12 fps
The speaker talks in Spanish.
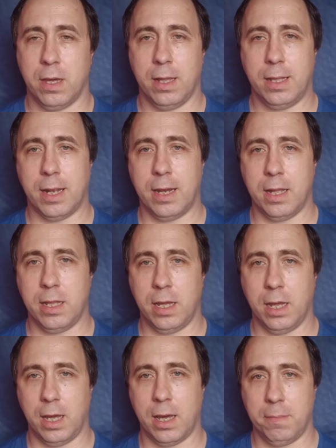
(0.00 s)
Ethernet
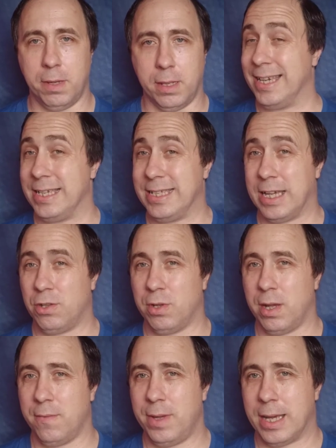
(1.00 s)
gigabit. Está
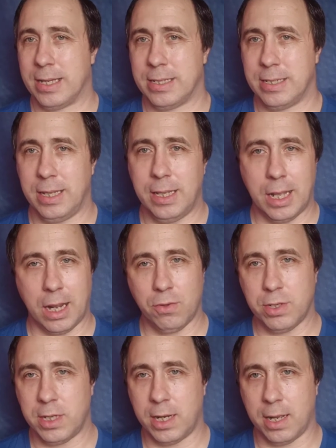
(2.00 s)
todavía sin
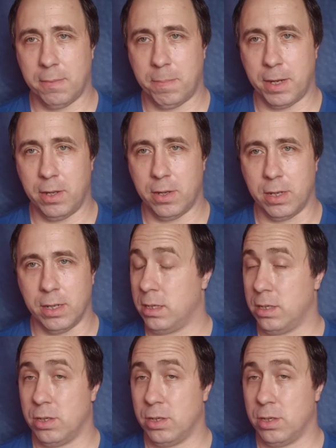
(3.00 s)
traducir a español